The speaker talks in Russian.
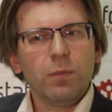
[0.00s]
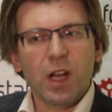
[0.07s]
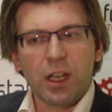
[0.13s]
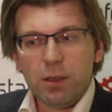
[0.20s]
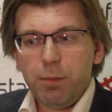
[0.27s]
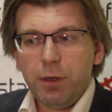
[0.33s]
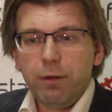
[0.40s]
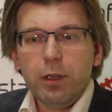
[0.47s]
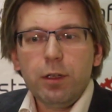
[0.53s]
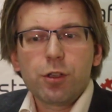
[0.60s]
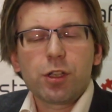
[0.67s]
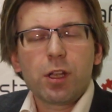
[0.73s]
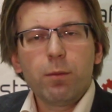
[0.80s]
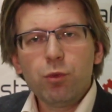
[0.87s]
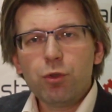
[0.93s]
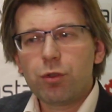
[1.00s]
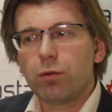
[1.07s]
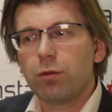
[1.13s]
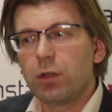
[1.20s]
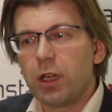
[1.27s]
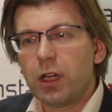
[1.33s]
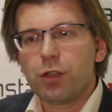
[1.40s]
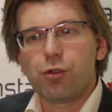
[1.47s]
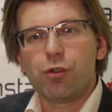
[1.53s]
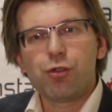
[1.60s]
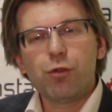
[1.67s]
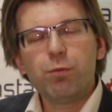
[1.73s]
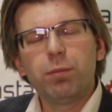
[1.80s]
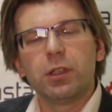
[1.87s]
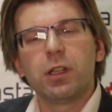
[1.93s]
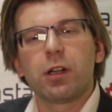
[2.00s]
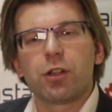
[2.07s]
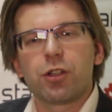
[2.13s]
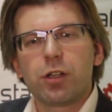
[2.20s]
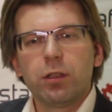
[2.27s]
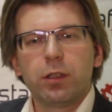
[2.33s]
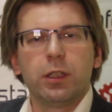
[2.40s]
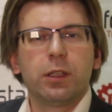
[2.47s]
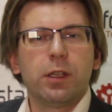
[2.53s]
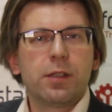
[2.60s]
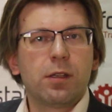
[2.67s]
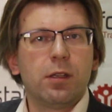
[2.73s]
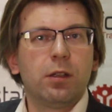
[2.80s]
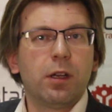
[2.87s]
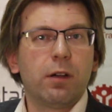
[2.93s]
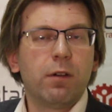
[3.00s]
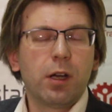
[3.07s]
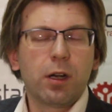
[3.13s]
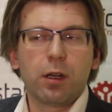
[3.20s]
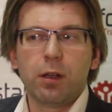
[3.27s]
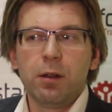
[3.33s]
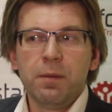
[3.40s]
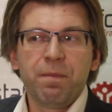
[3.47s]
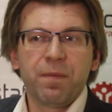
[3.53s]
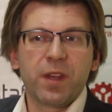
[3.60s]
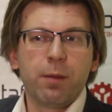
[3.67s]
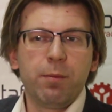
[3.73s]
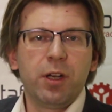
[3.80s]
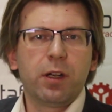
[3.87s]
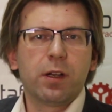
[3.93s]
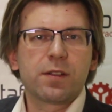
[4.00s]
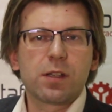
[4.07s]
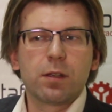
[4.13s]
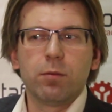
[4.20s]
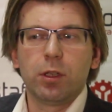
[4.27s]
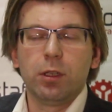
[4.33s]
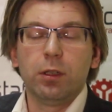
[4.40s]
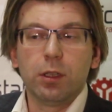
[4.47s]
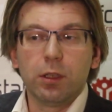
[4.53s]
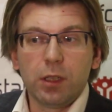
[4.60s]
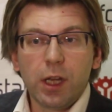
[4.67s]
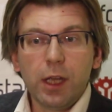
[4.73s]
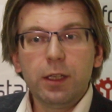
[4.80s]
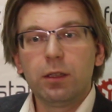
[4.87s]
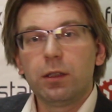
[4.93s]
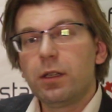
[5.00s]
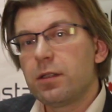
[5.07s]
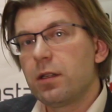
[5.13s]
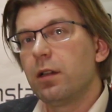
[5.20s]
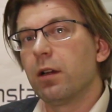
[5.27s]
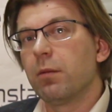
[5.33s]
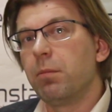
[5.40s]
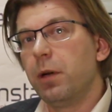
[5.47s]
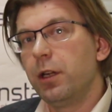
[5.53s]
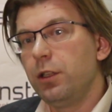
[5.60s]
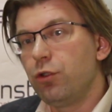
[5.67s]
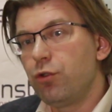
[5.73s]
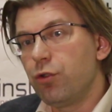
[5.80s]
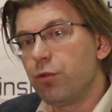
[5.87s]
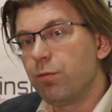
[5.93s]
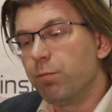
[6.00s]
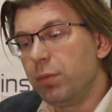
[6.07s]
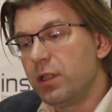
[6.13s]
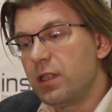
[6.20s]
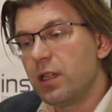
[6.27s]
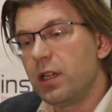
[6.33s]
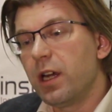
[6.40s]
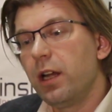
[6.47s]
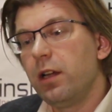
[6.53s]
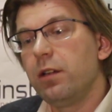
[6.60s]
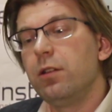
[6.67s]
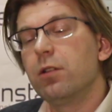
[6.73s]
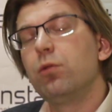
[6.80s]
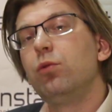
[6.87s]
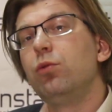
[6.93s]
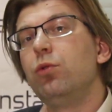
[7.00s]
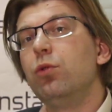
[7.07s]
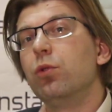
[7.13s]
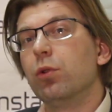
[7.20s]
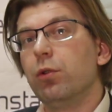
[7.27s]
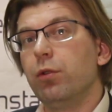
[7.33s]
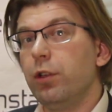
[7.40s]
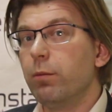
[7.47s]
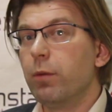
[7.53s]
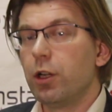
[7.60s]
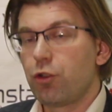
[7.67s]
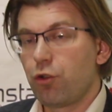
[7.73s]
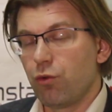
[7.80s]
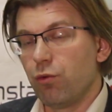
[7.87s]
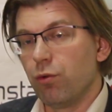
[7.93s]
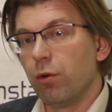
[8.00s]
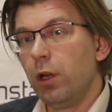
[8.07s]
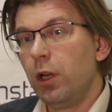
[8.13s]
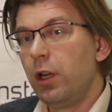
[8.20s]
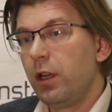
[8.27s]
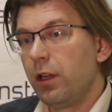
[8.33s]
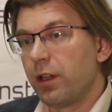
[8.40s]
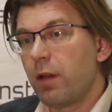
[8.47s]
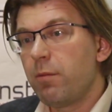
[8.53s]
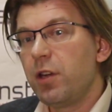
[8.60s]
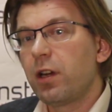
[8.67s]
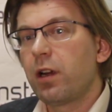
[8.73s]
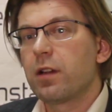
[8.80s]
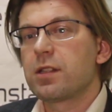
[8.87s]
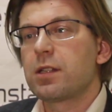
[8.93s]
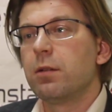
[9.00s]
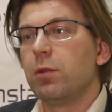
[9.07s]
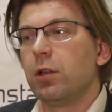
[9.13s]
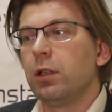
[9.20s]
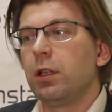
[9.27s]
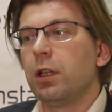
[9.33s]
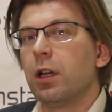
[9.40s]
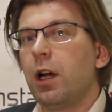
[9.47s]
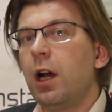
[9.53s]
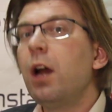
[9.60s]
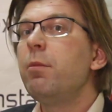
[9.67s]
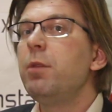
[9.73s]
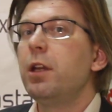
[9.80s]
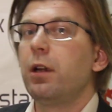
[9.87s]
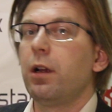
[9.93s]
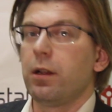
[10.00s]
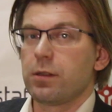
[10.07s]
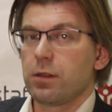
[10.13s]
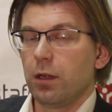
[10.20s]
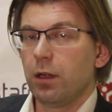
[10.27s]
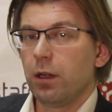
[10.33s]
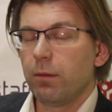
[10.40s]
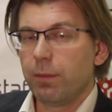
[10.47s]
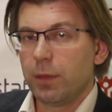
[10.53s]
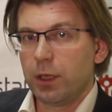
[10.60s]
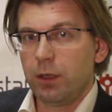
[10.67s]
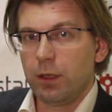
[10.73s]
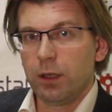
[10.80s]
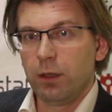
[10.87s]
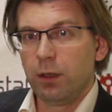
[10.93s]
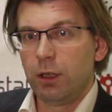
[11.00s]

они привели к тому, что да, чуть-чуть подорожал китайские товары на американском рынке. Да, китайские компании чуть потеряли некую долю небольшую на американском рынке. А американские компании?